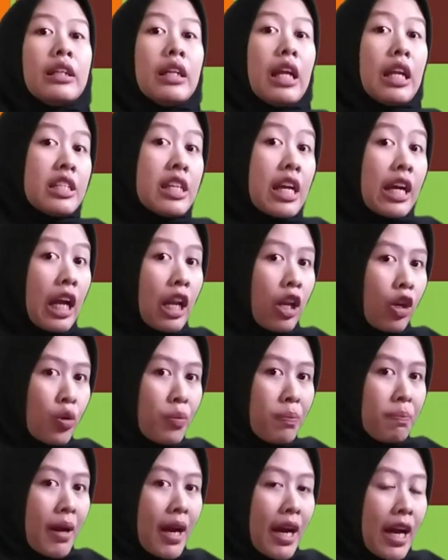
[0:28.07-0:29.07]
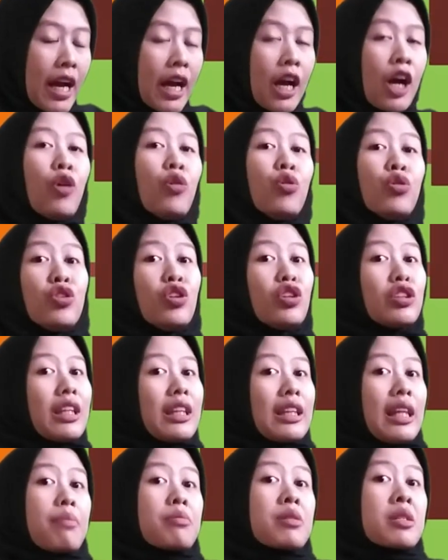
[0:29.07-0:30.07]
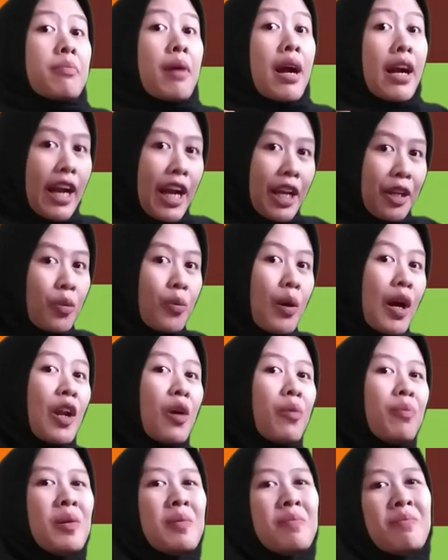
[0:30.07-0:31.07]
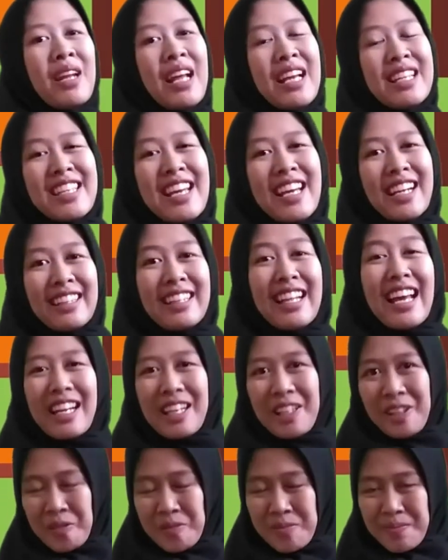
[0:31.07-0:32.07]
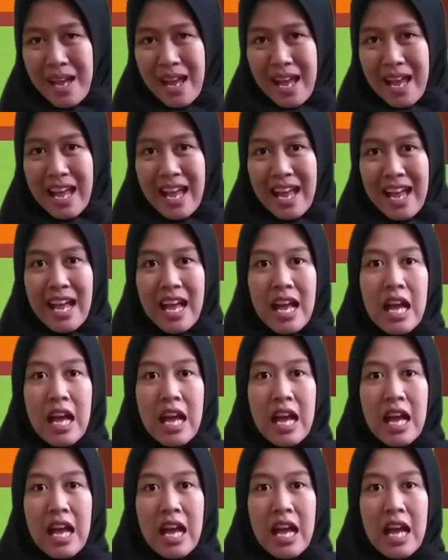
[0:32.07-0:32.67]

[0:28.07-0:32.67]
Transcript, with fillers: Dan jangan lupa untuk tetap semangat walaupun belajar dari rumah.